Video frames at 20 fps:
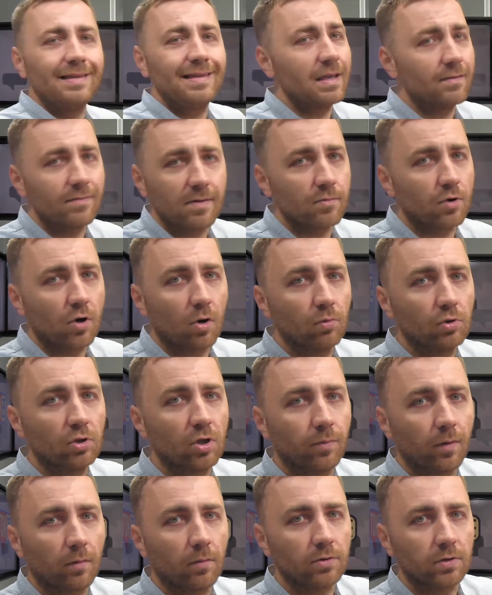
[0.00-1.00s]
Nie wiem komu
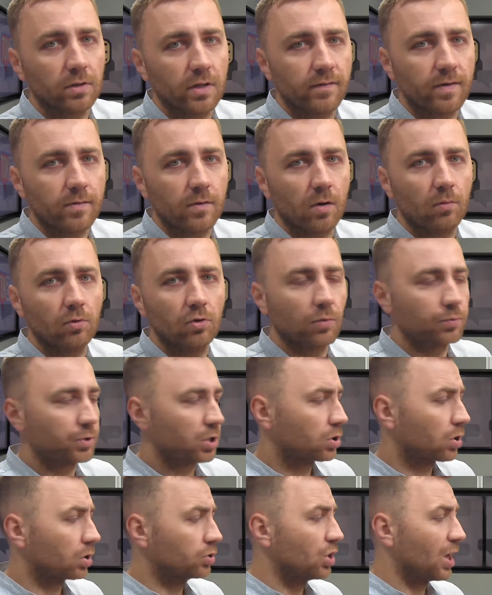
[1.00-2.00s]
to pomoże, nie wiem komu to
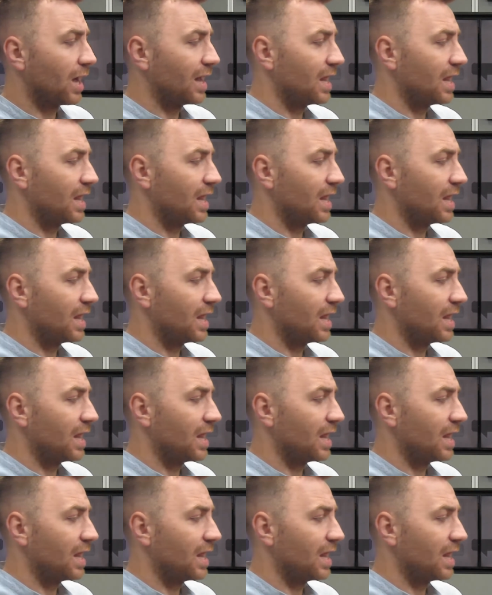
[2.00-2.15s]
przeszkodzi,